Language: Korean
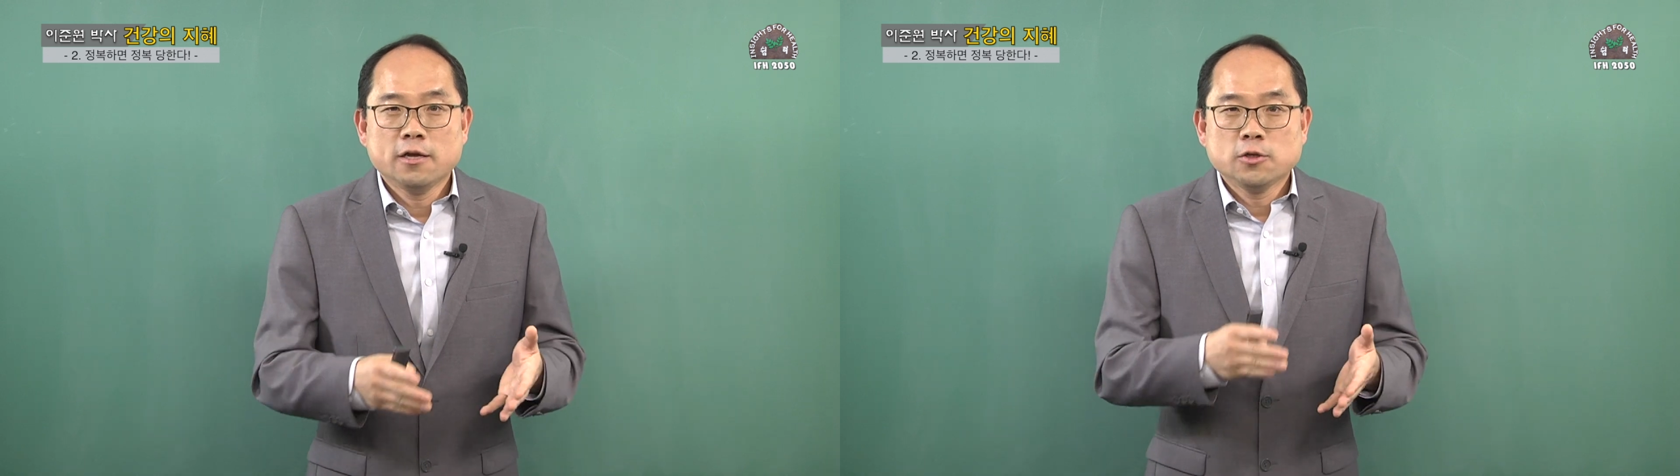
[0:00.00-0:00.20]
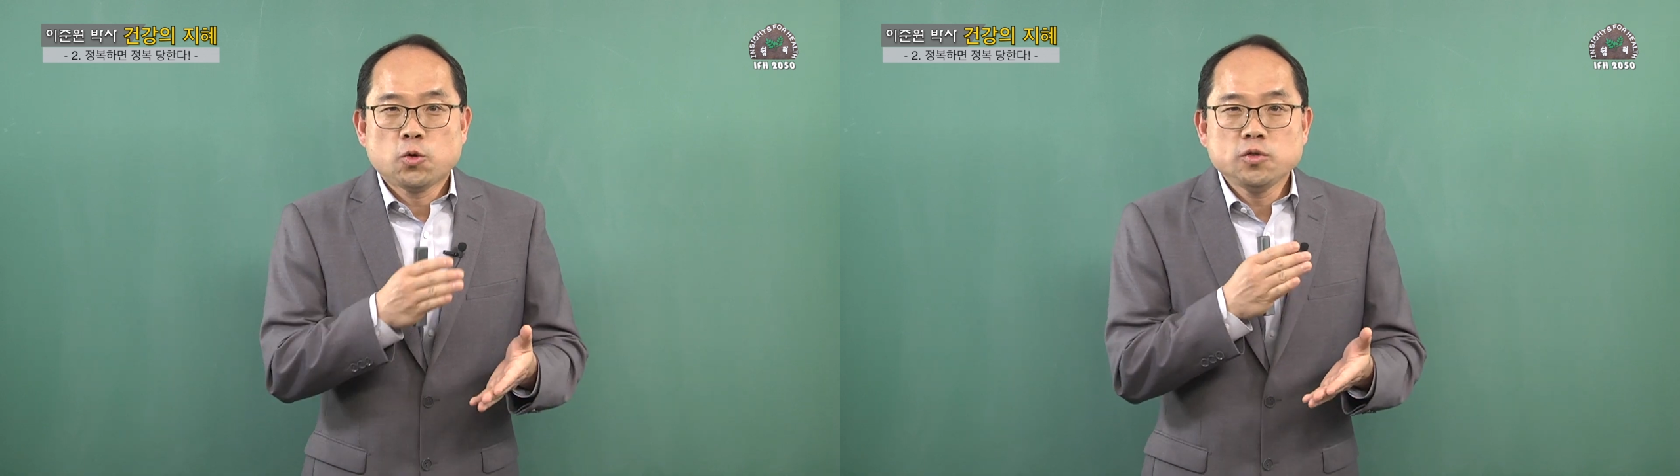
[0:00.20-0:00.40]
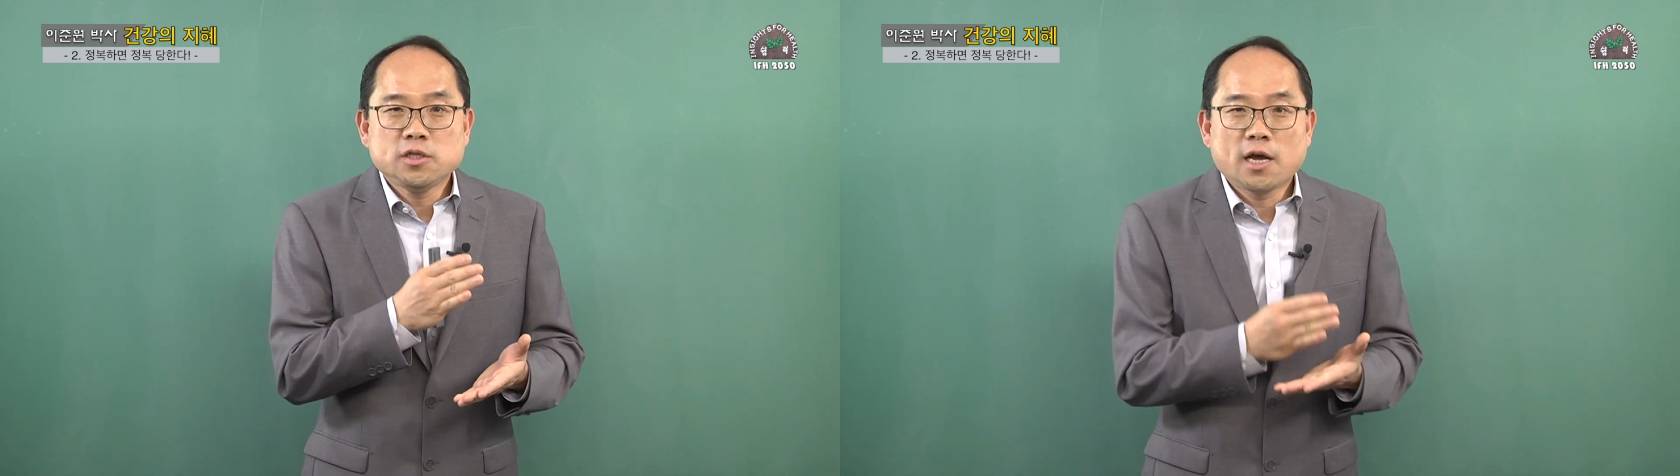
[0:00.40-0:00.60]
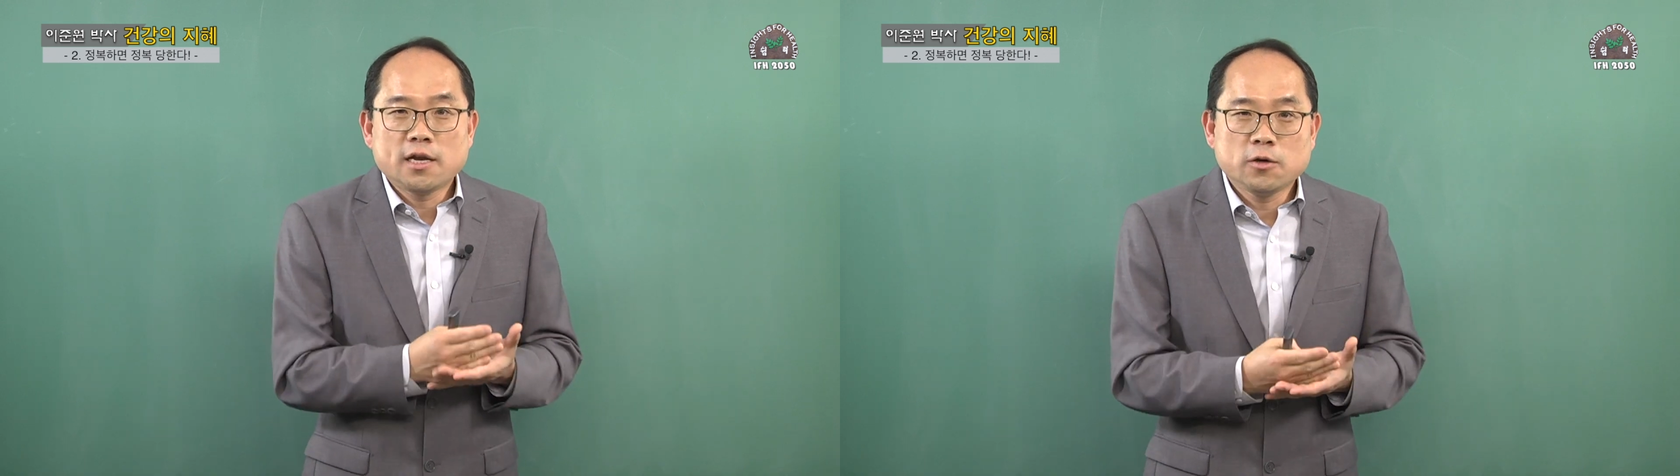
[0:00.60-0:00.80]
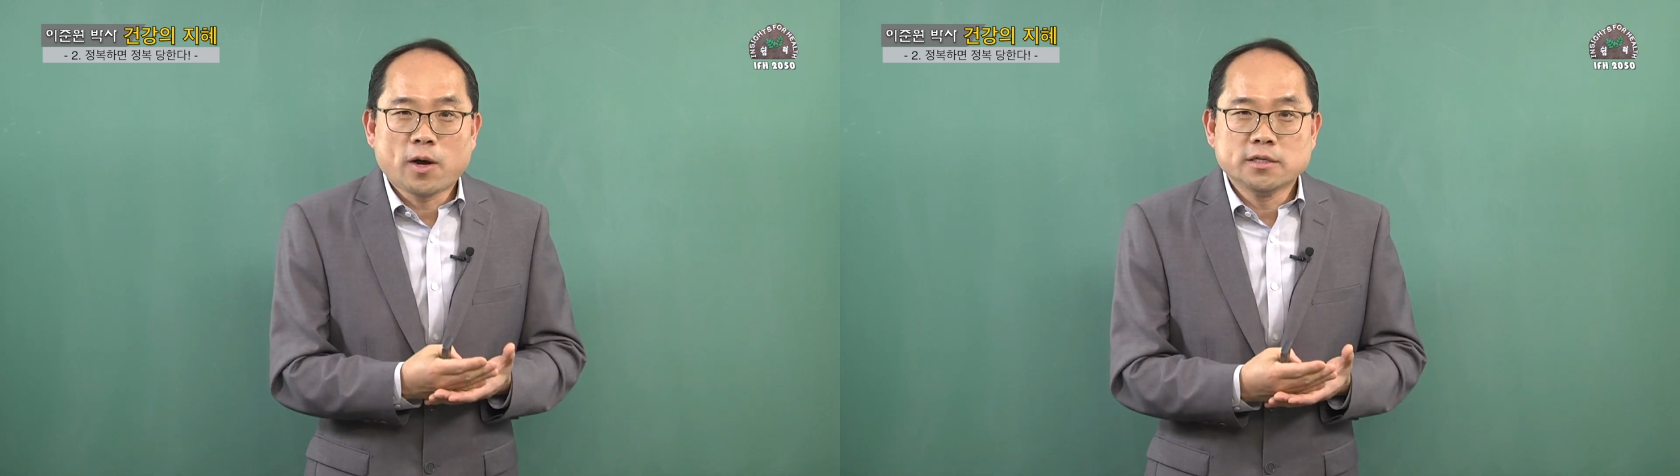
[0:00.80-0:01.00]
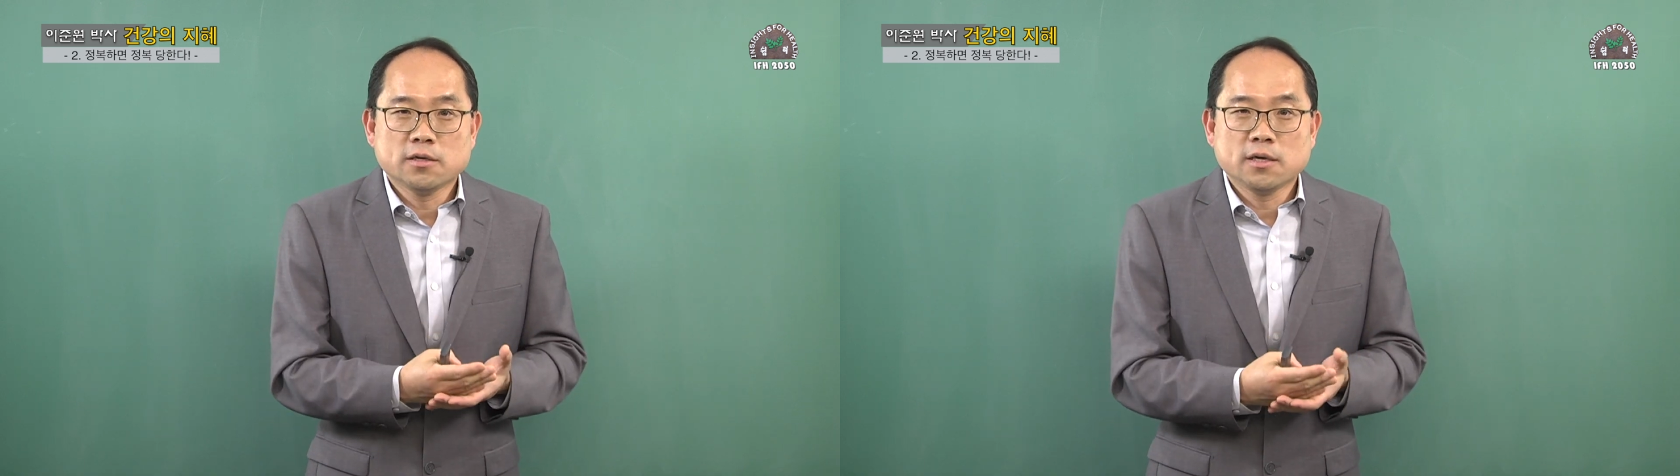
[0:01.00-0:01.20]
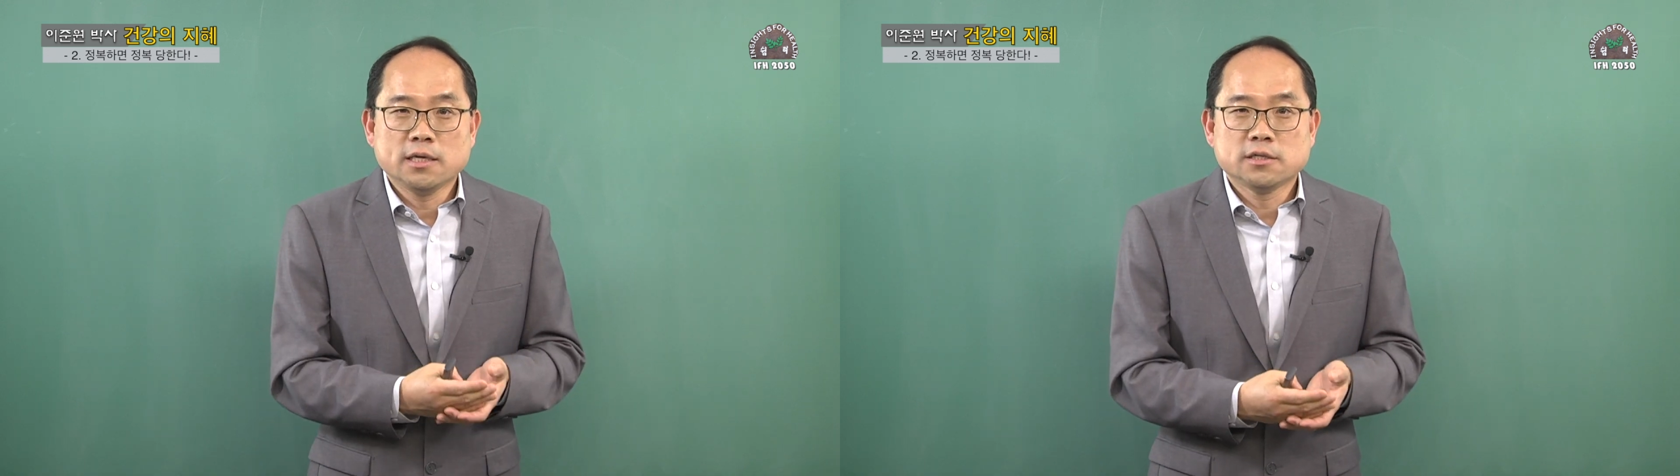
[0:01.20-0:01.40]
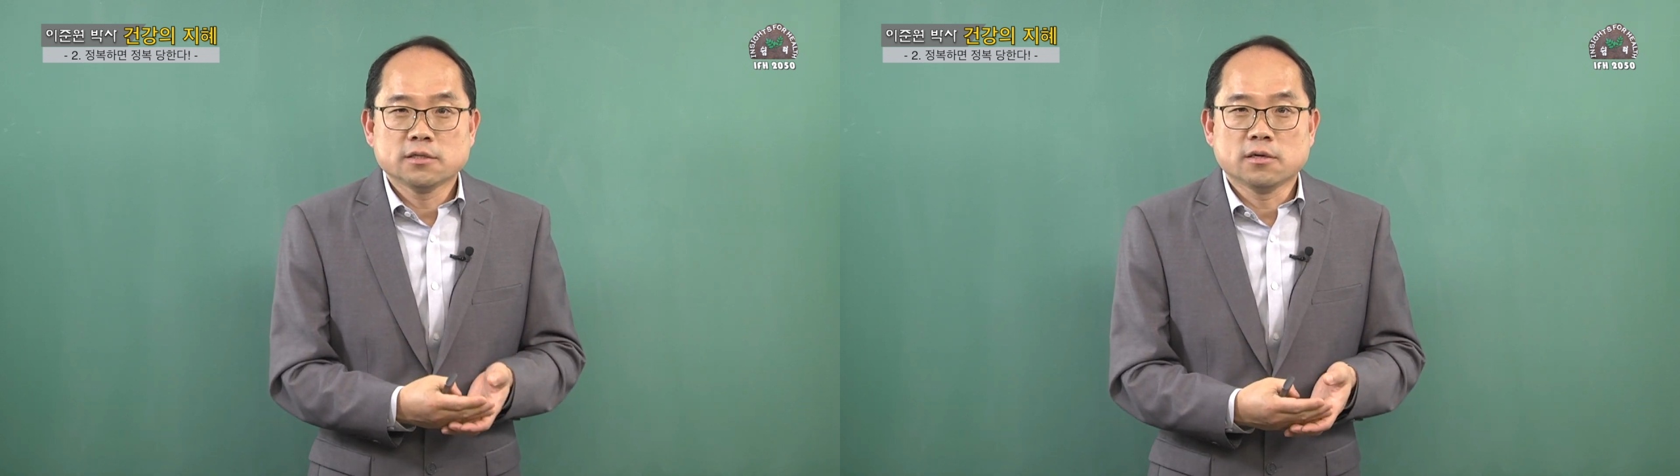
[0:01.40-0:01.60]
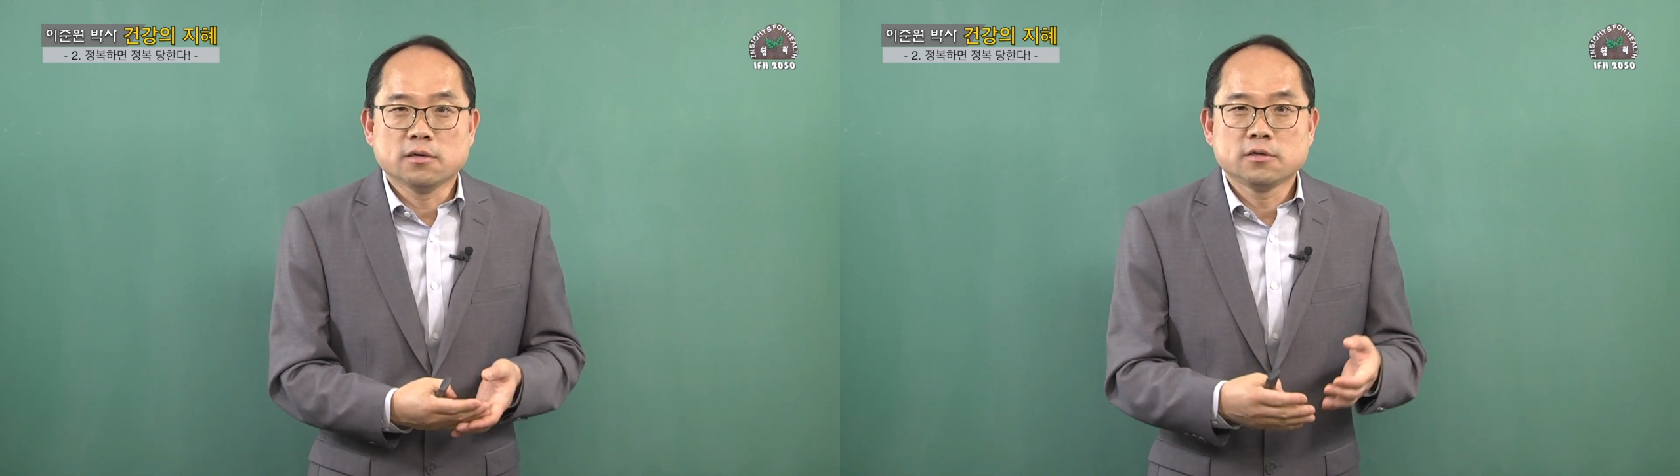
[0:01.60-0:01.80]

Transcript: 손질하는 과정에 있어서